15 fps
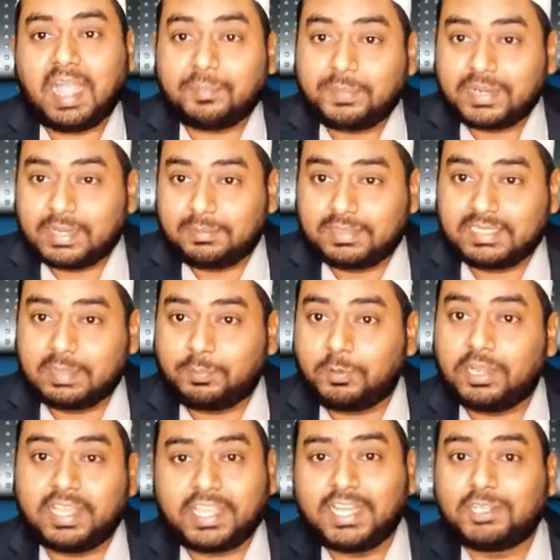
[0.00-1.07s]
அப்போ நம்ம இந்த
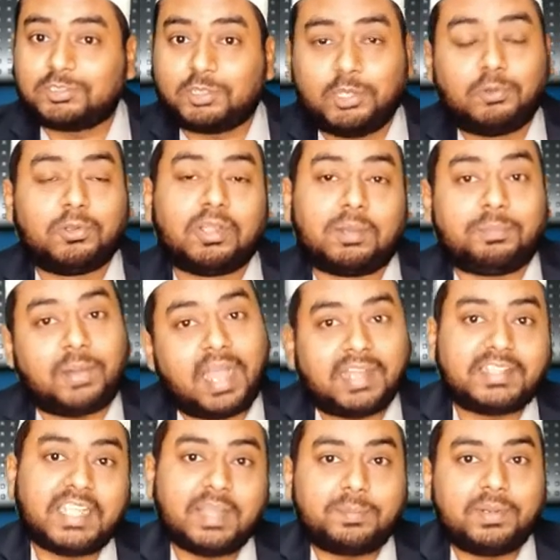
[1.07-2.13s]
பிள்ளைங்களுக்கு சொல்லி கொடுக்குற
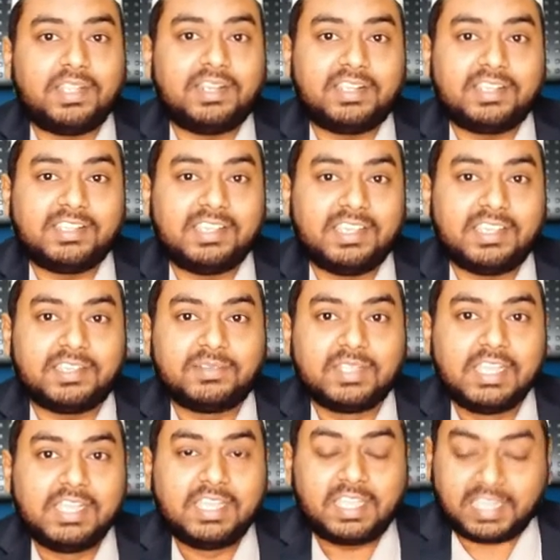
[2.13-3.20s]
பாட்டு எப்படி இருக்குது
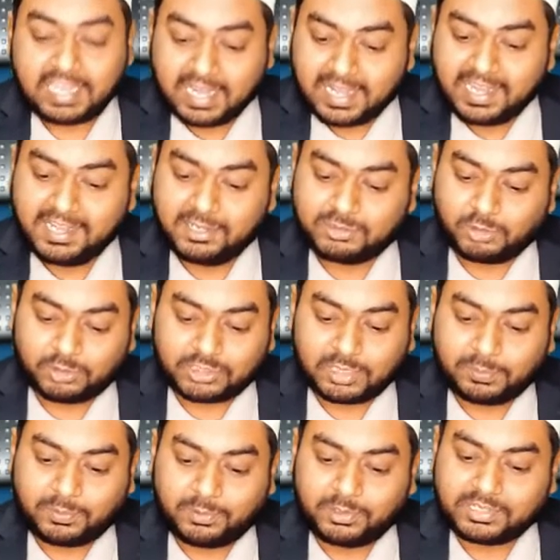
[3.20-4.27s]
இலையில்
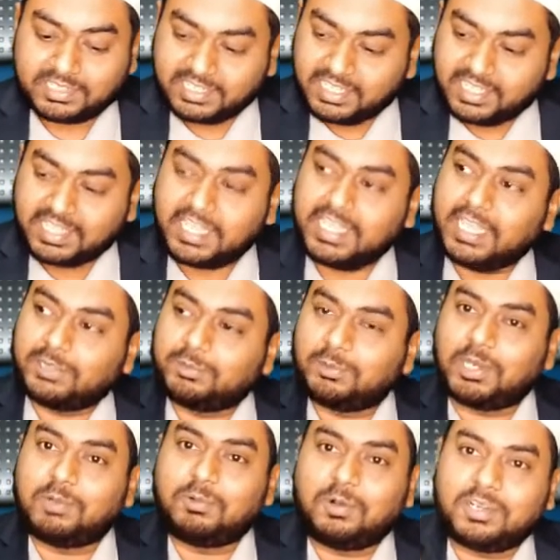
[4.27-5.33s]
சோத்தை போட்டு ஈயை
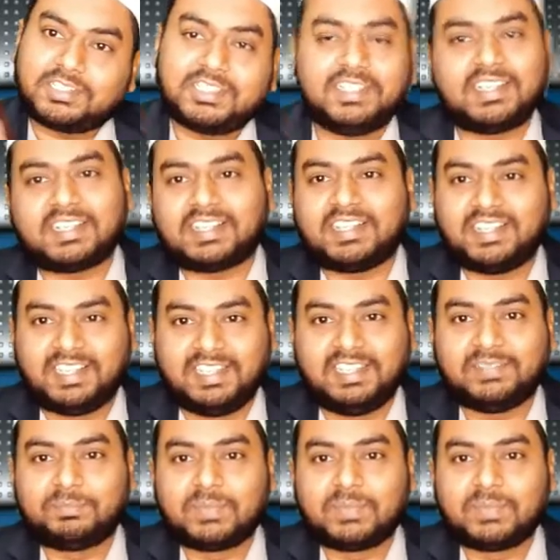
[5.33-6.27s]
தூர ஓட்டுன்னு இருக்குது